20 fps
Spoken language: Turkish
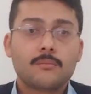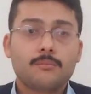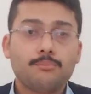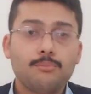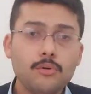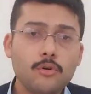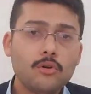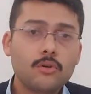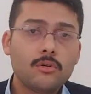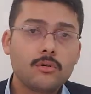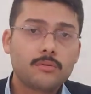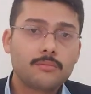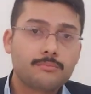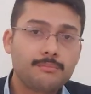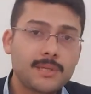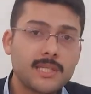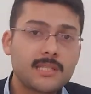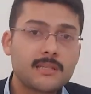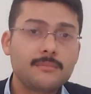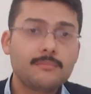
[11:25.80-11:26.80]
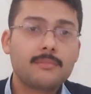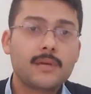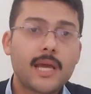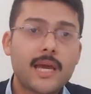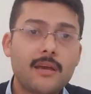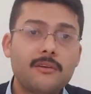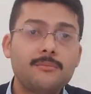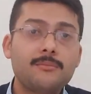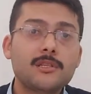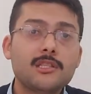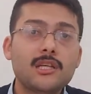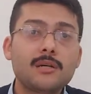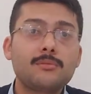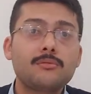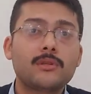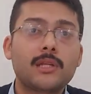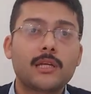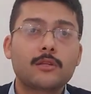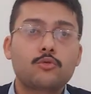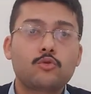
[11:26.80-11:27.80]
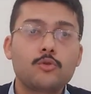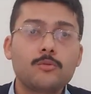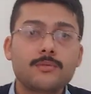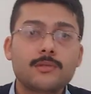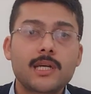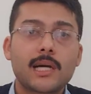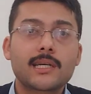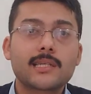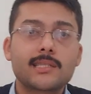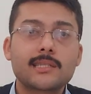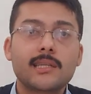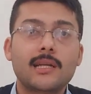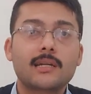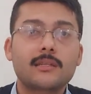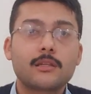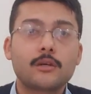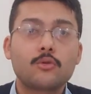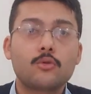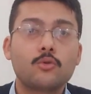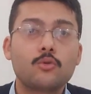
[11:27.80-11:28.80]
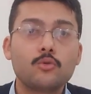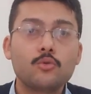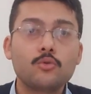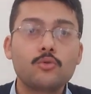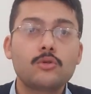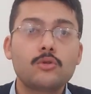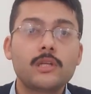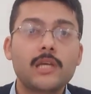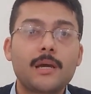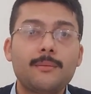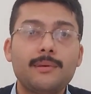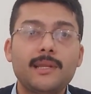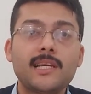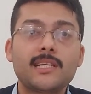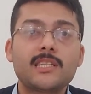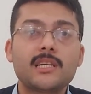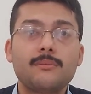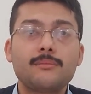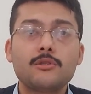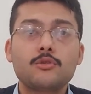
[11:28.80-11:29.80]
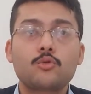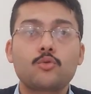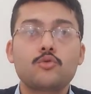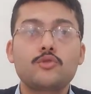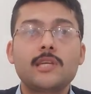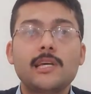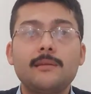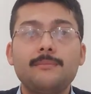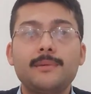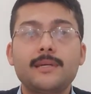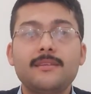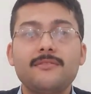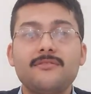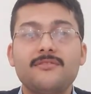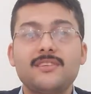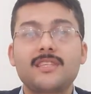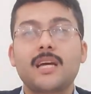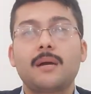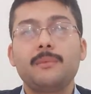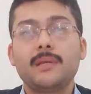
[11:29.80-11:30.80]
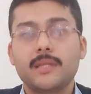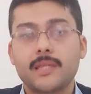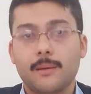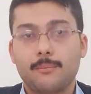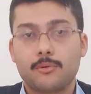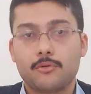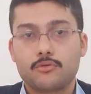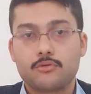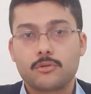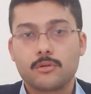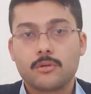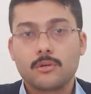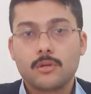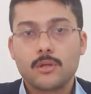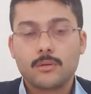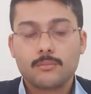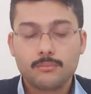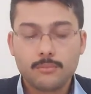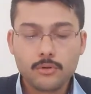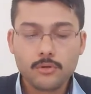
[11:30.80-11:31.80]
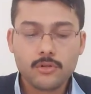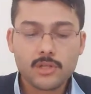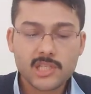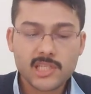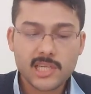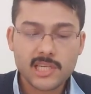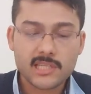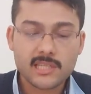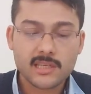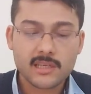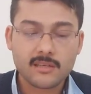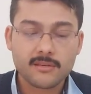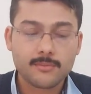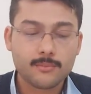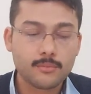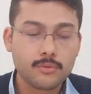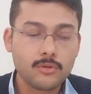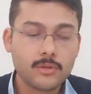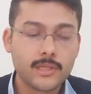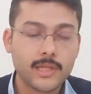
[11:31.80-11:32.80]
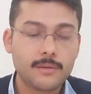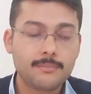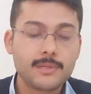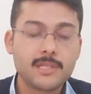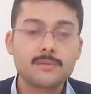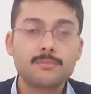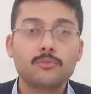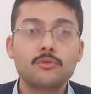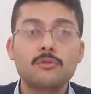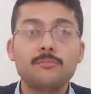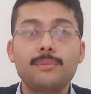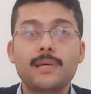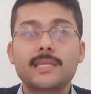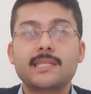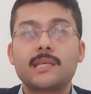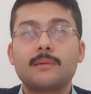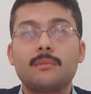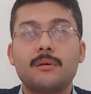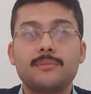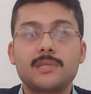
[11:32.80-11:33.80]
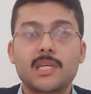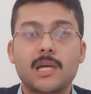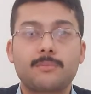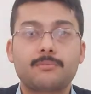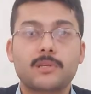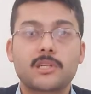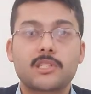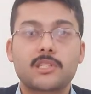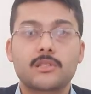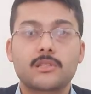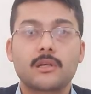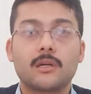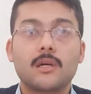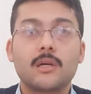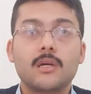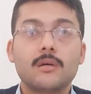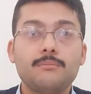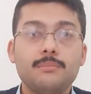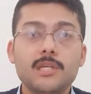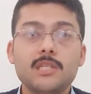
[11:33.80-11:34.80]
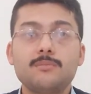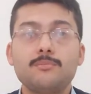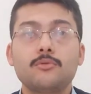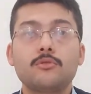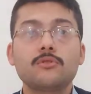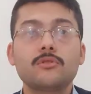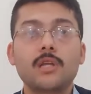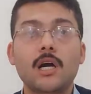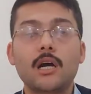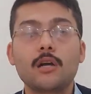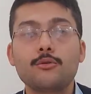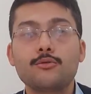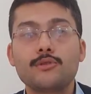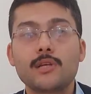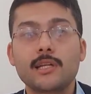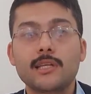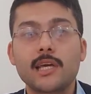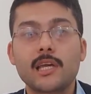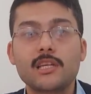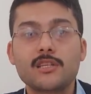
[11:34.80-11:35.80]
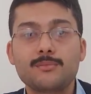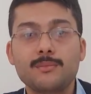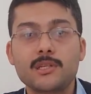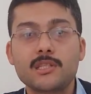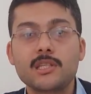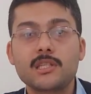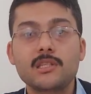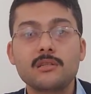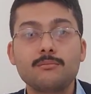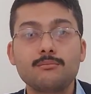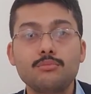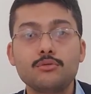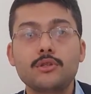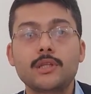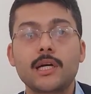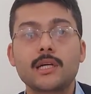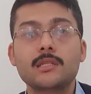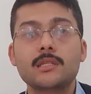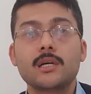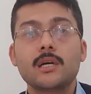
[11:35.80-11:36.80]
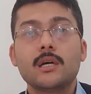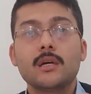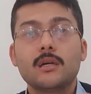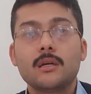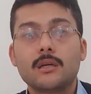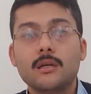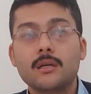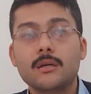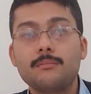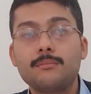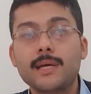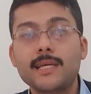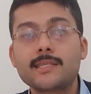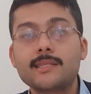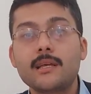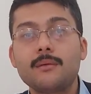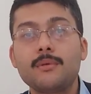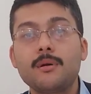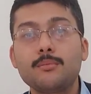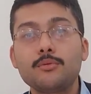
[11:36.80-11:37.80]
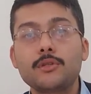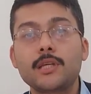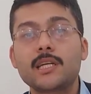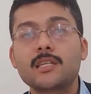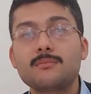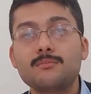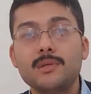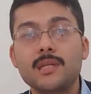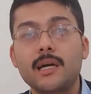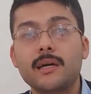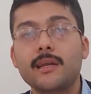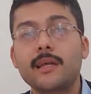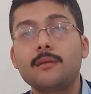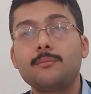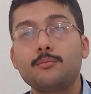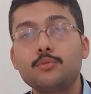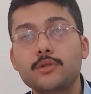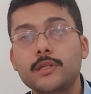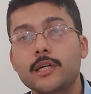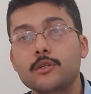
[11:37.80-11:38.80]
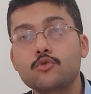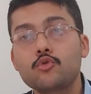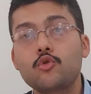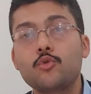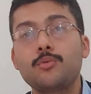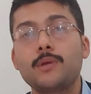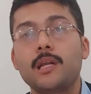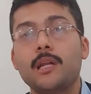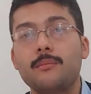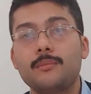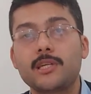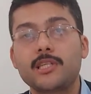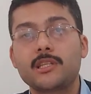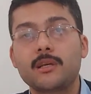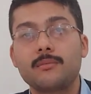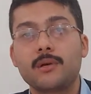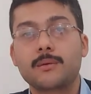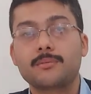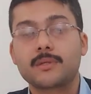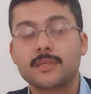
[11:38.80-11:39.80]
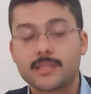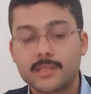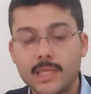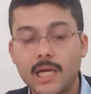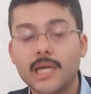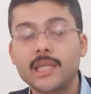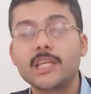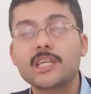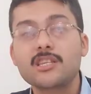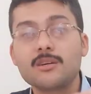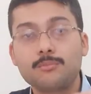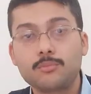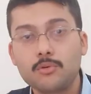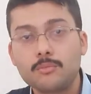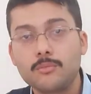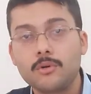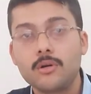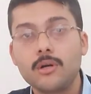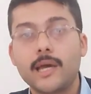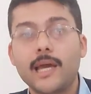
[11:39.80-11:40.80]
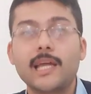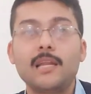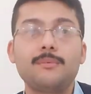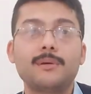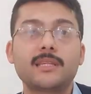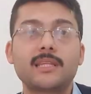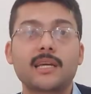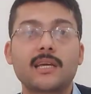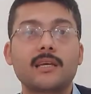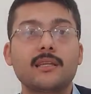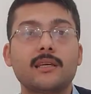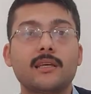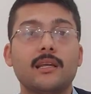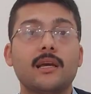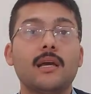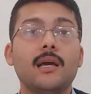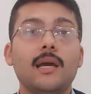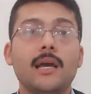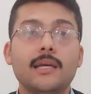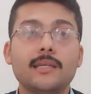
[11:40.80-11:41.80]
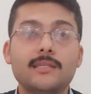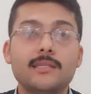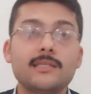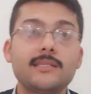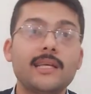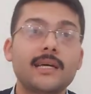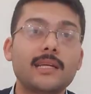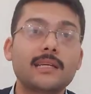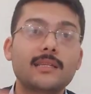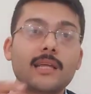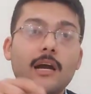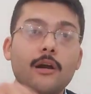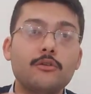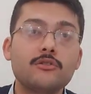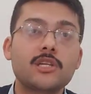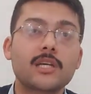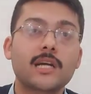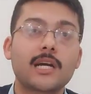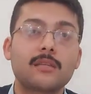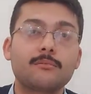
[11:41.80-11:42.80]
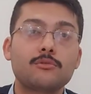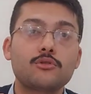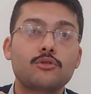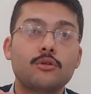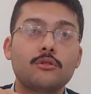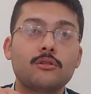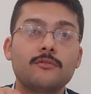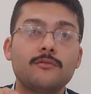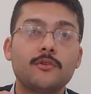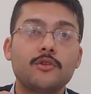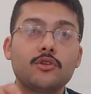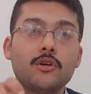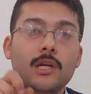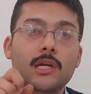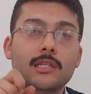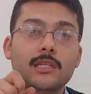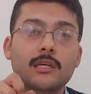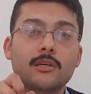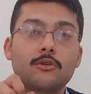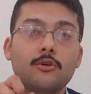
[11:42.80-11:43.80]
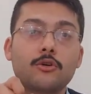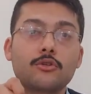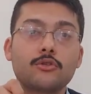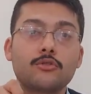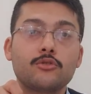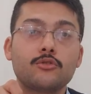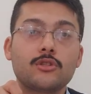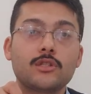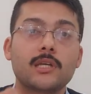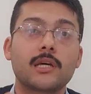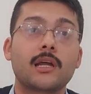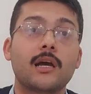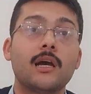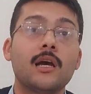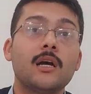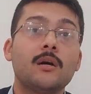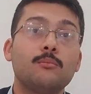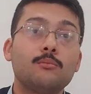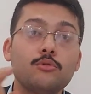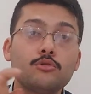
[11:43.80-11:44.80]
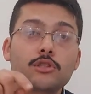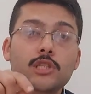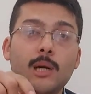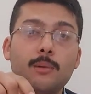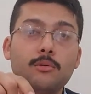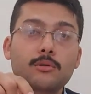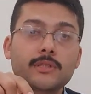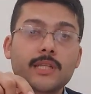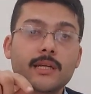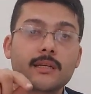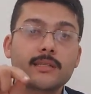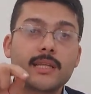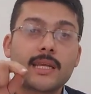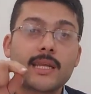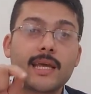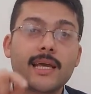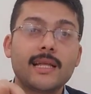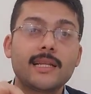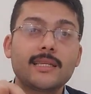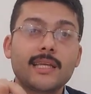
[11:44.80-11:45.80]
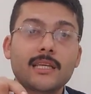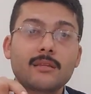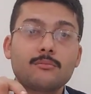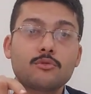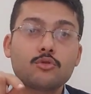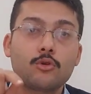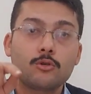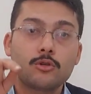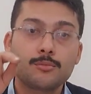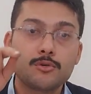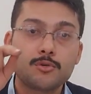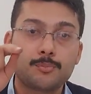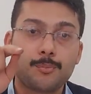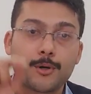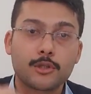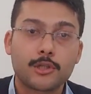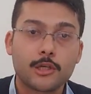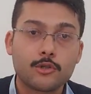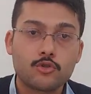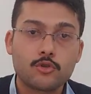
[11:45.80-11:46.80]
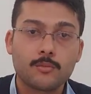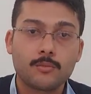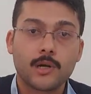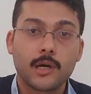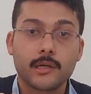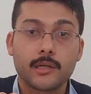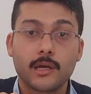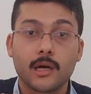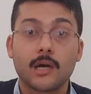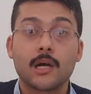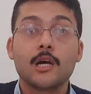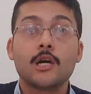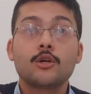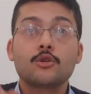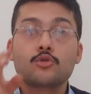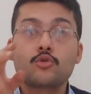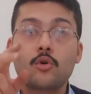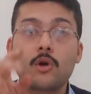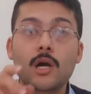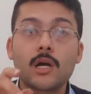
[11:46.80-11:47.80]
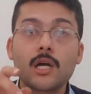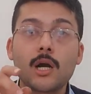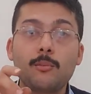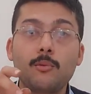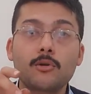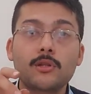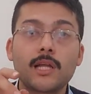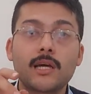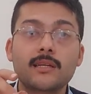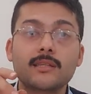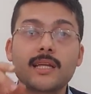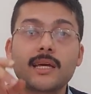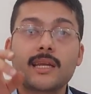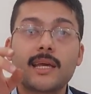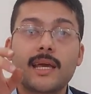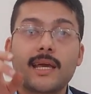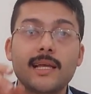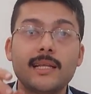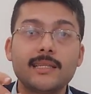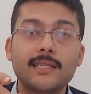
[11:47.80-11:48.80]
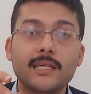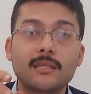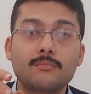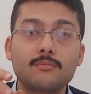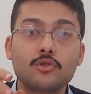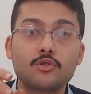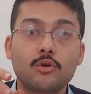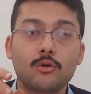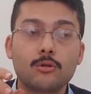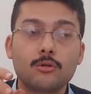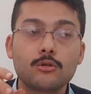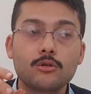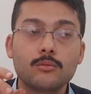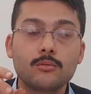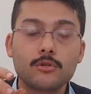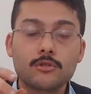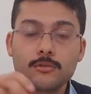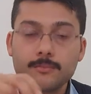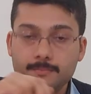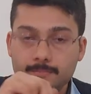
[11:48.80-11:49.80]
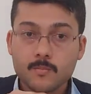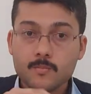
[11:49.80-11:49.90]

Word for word: Bu bizim evimizde bulunan tüm saksılarda uygulayabileceğimiz güzel bir vitamin deposu. Bunun içerisindeki bununla biz bunu beslememizi yaptık işte. Biz bunun daha güzel gelişmesi için bu tarz e, besleme, bu tarz mineral, bu tarz gübreleme işlemi yaptık. Sadece bu mu? Elbette ki değil. Sizlere daha önce atmış olduğum videolardan gördüğünüz üzere muz kabuklarından elde etmiş olduğumuz potasyum kaynağı, soğan kabuklarından elde etmiş olduğumuz